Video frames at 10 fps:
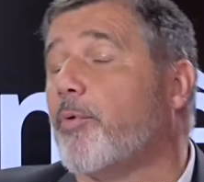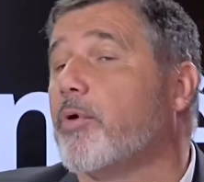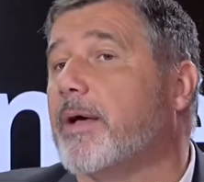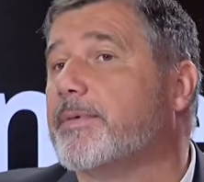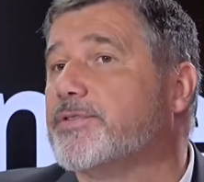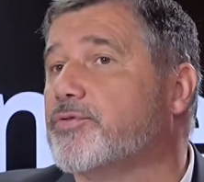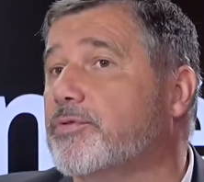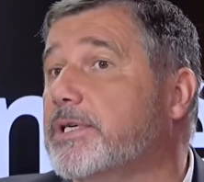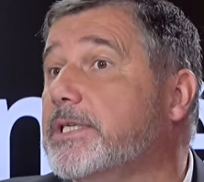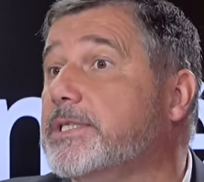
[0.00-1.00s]
programmation
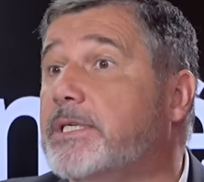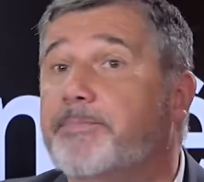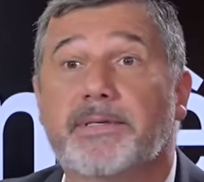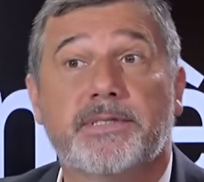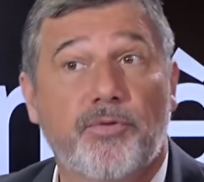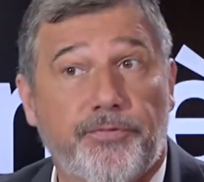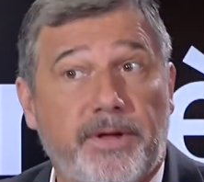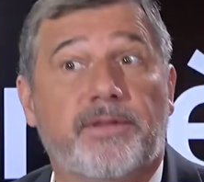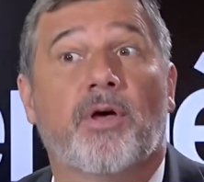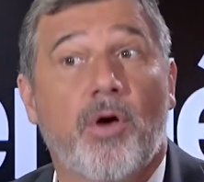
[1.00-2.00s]
qui dit, ben, tiens, en
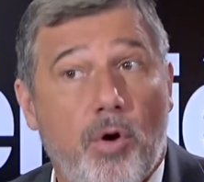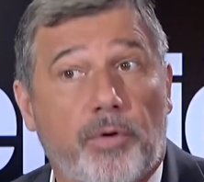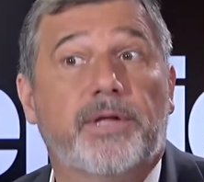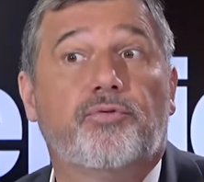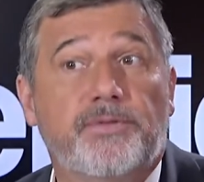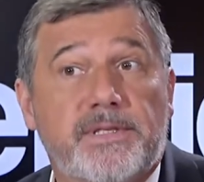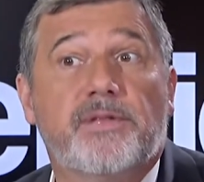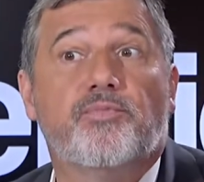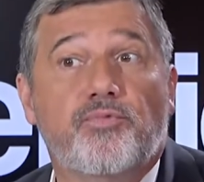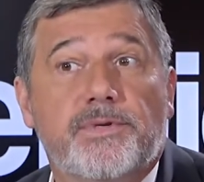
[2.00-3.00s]
fait, on a toute
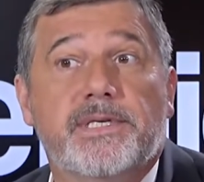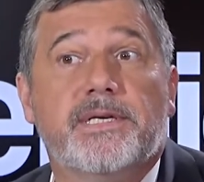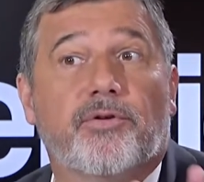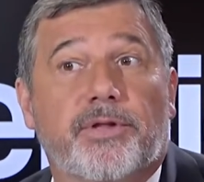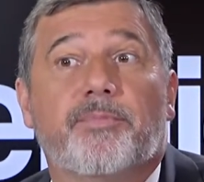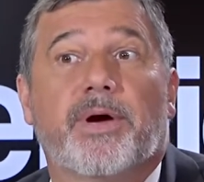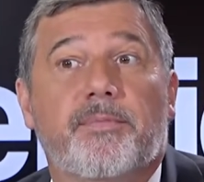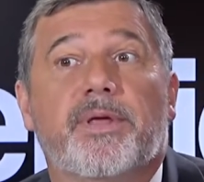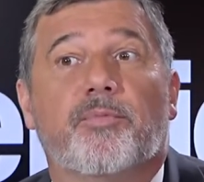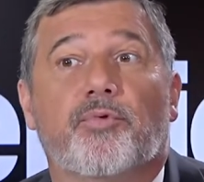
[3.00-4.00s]
cette musique qu'on aimerait
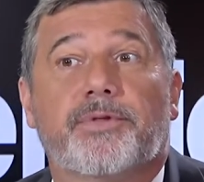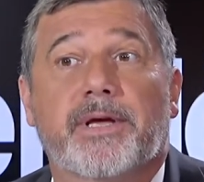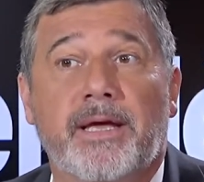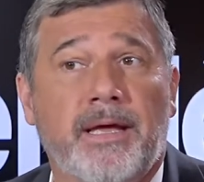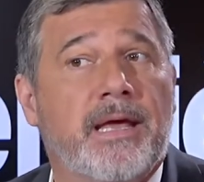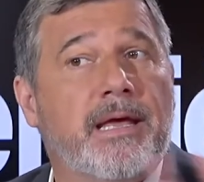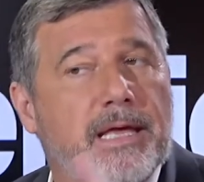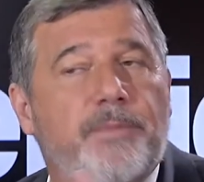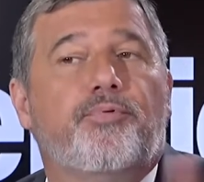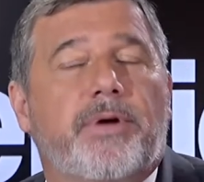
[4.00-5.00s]
bien montrer,
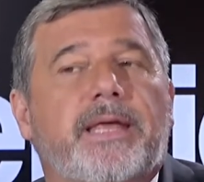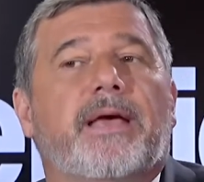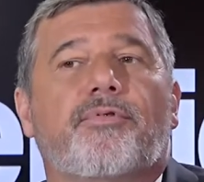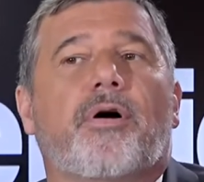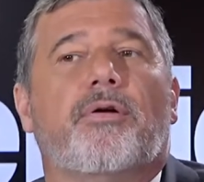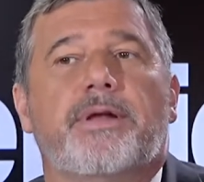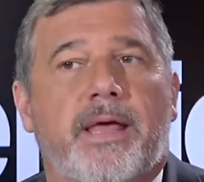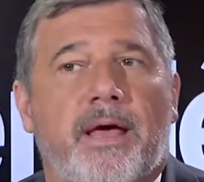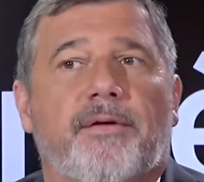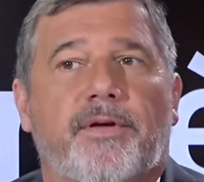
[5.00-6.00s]
il pourrait y avoir un
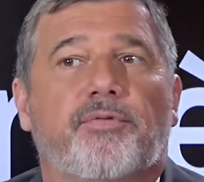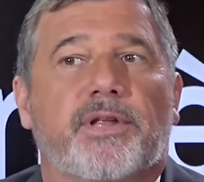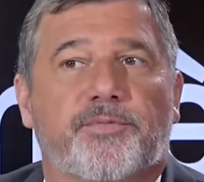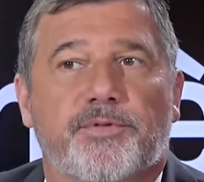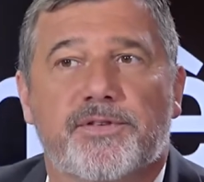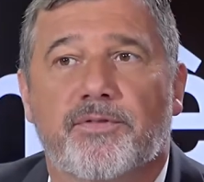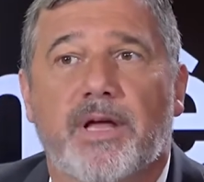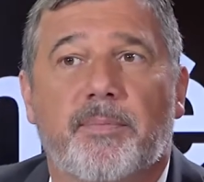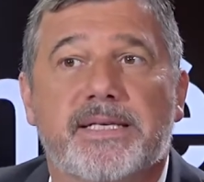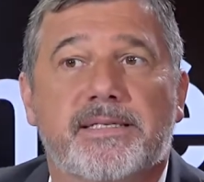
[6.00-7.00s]
lien avec une exposition
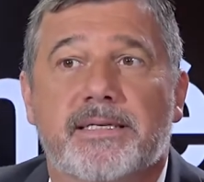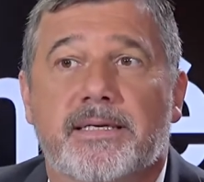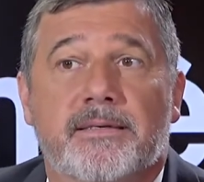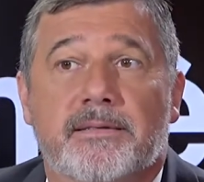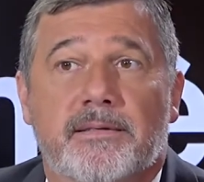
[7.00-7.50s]
d'art plastique.